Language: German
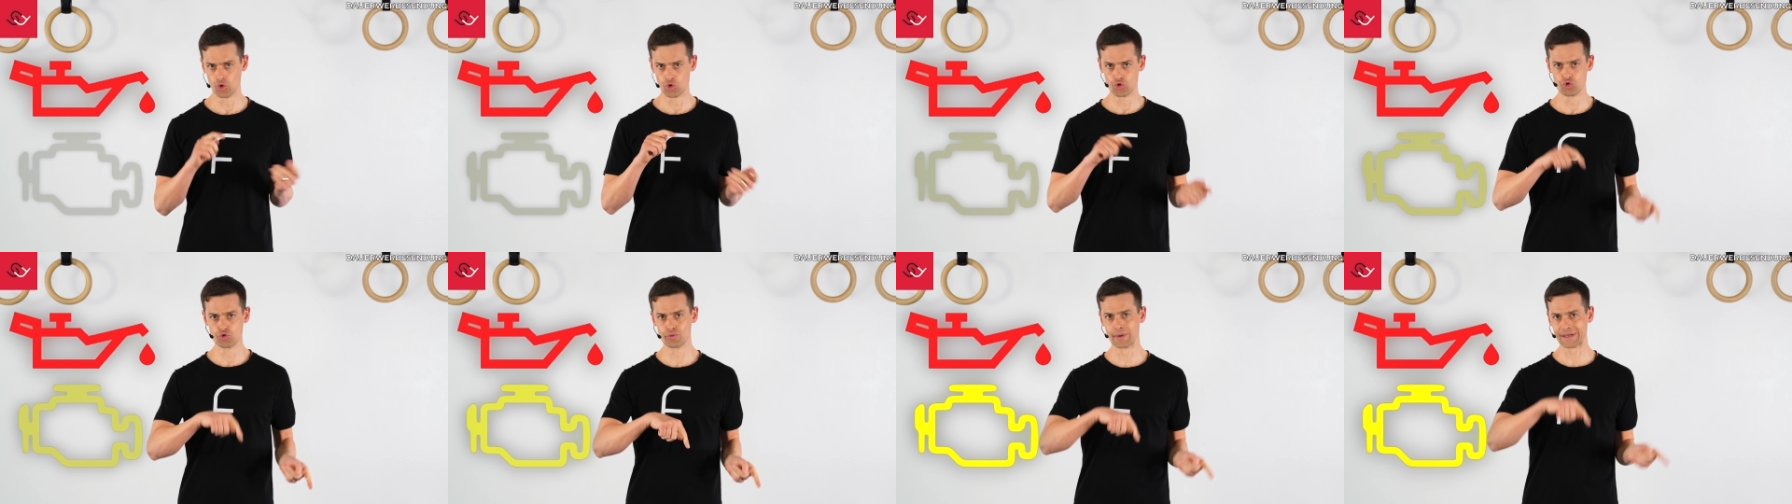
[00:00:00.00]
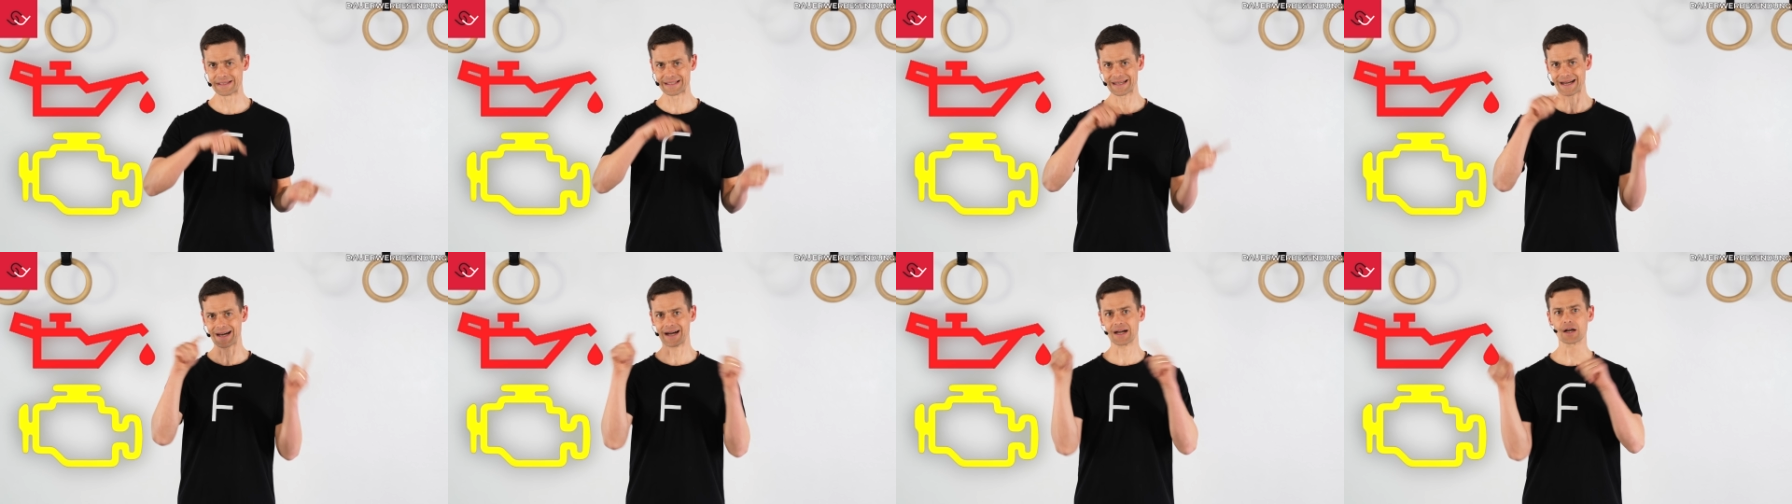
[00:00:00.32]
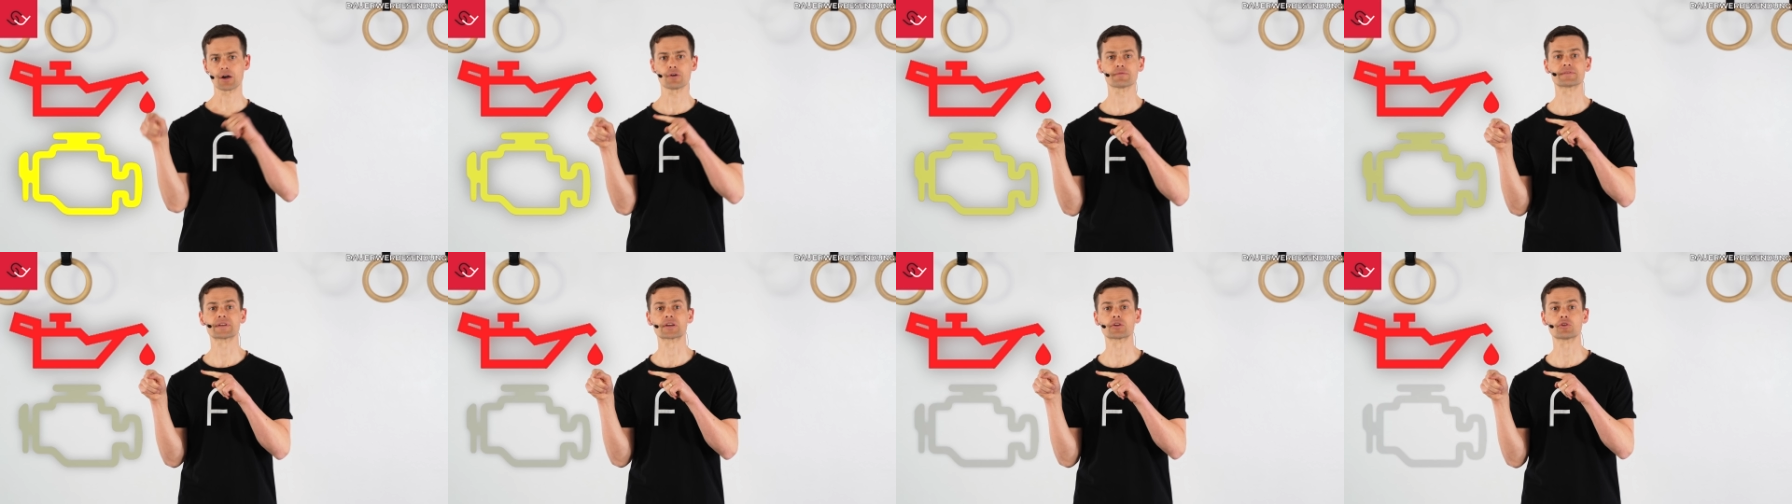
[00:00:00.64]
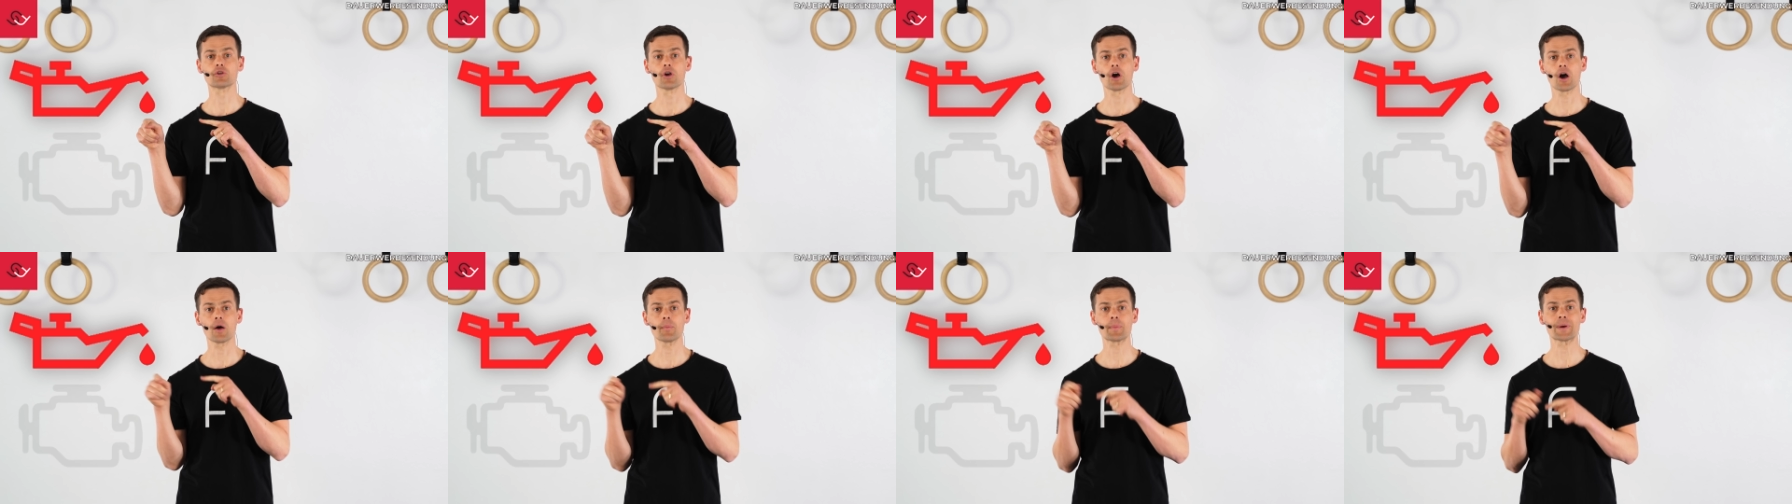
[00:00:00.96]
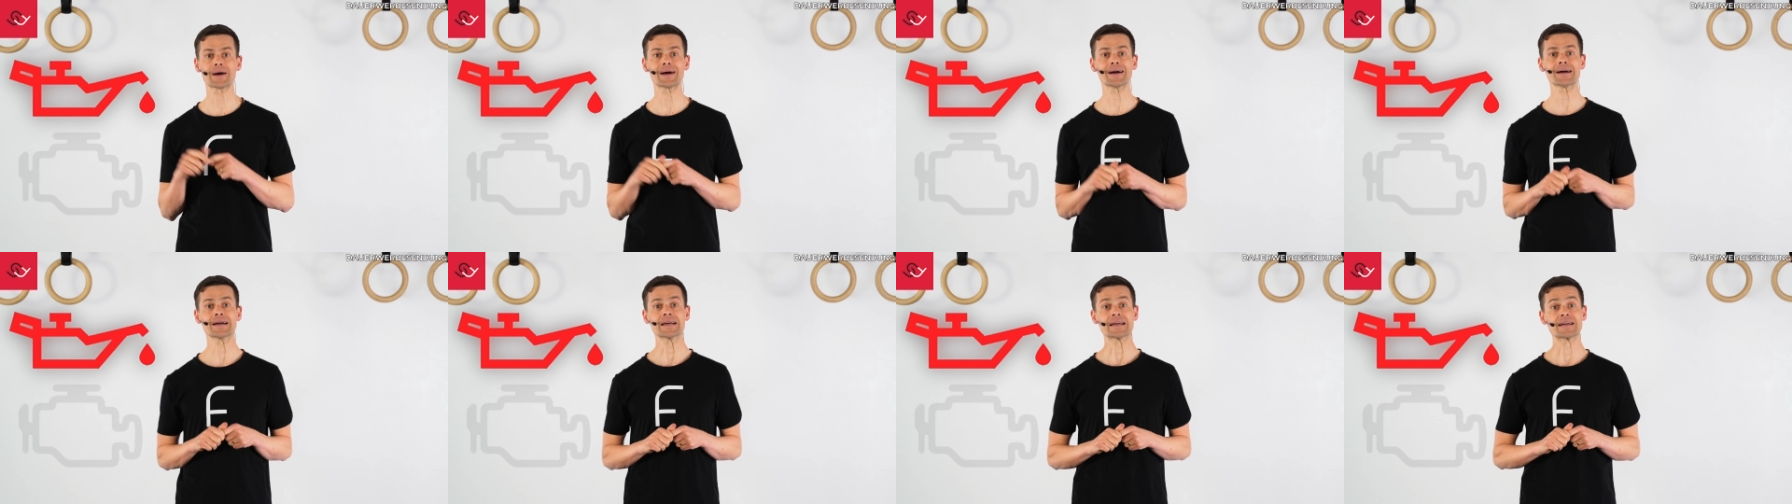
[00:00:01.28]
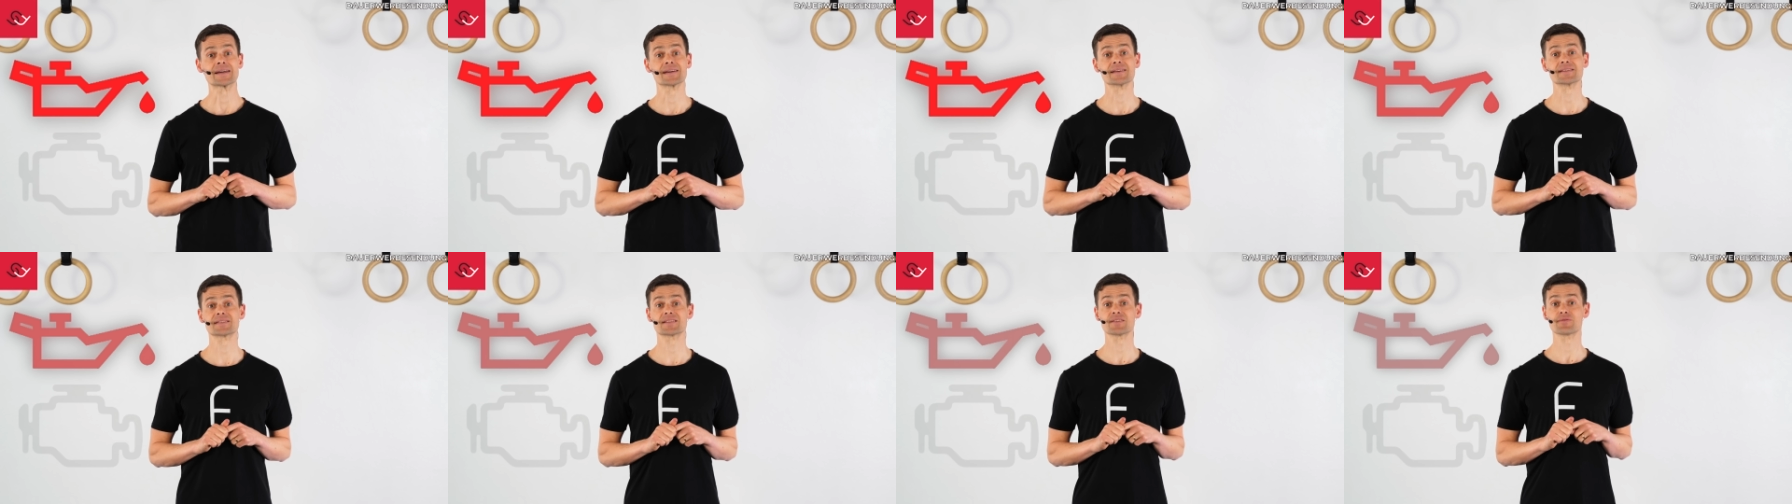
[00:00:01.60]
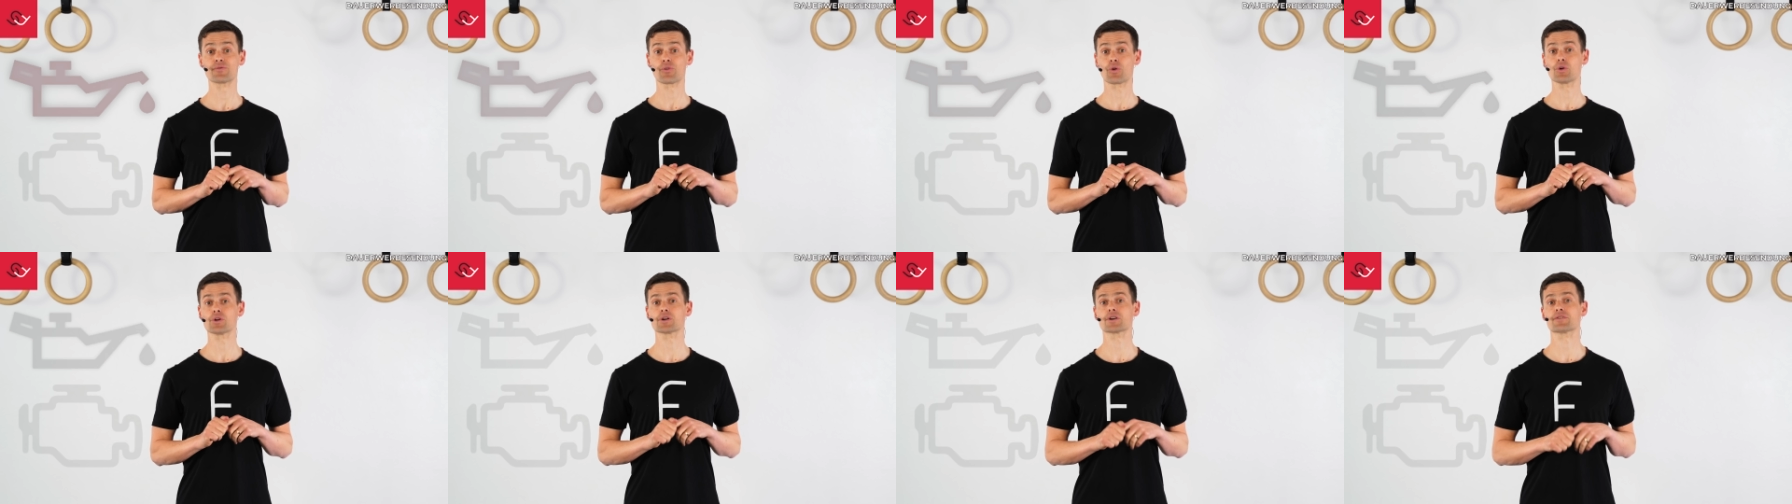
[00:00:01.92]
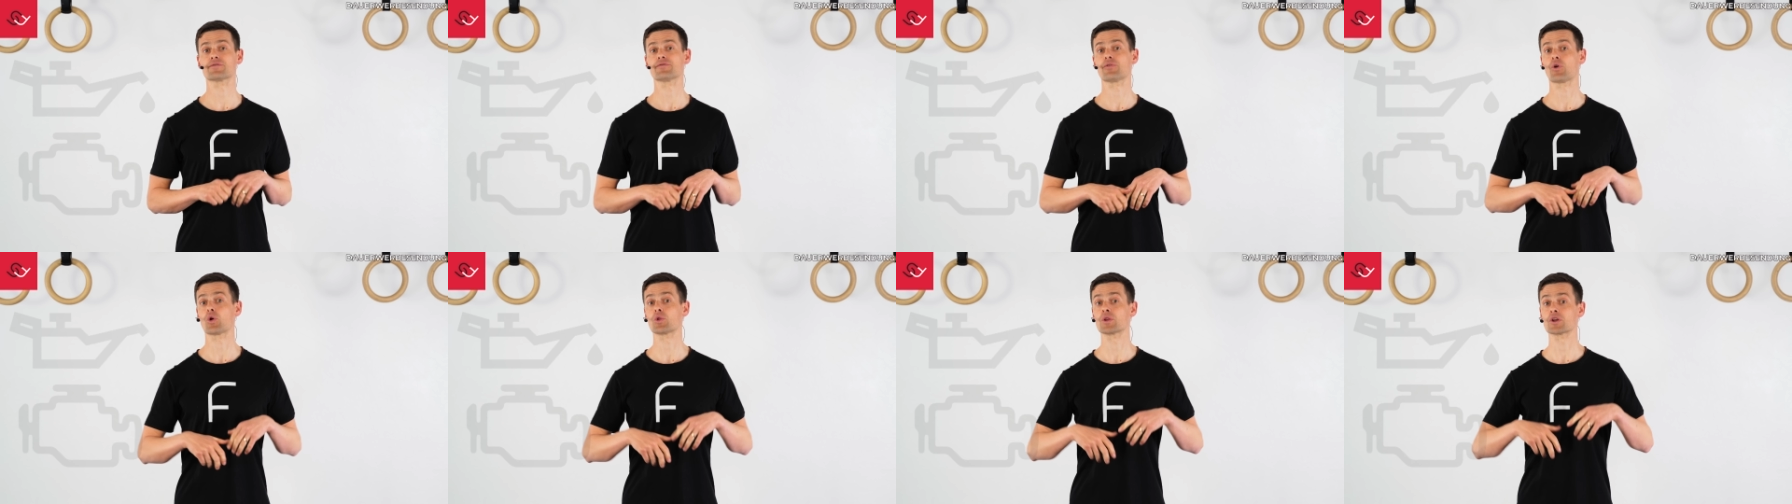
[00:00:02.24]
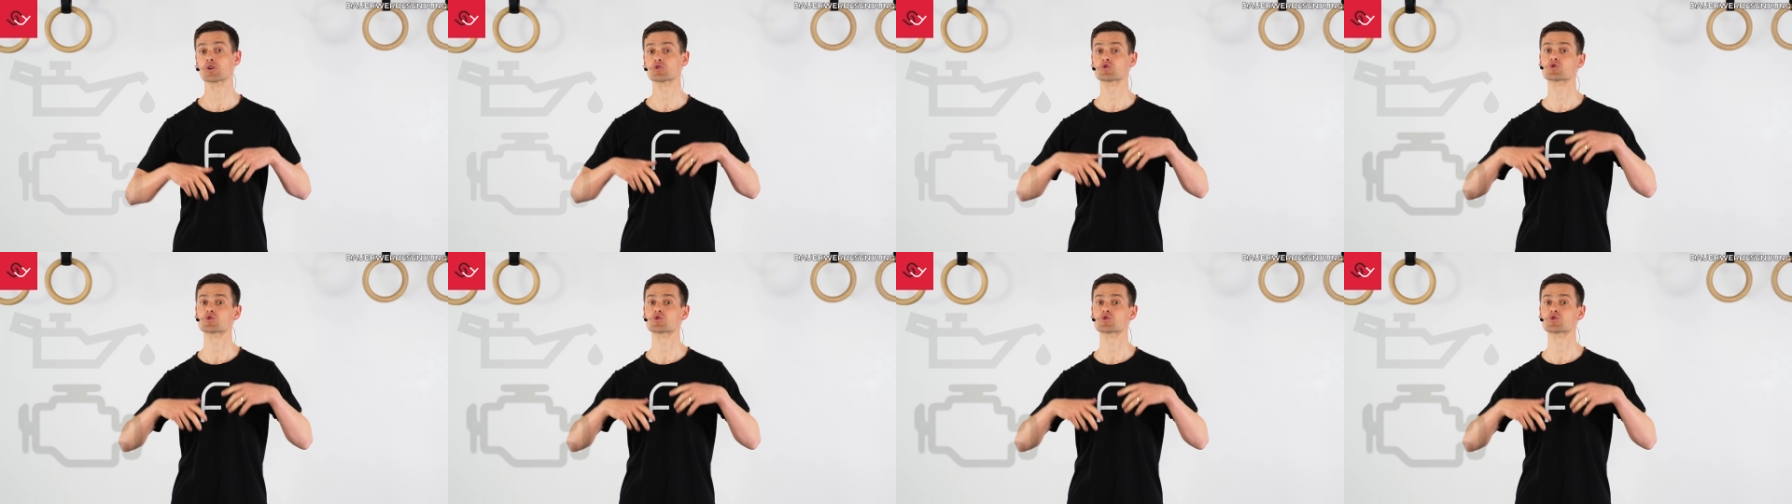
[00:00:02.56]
Übertragen auf den Körper ist die Folge von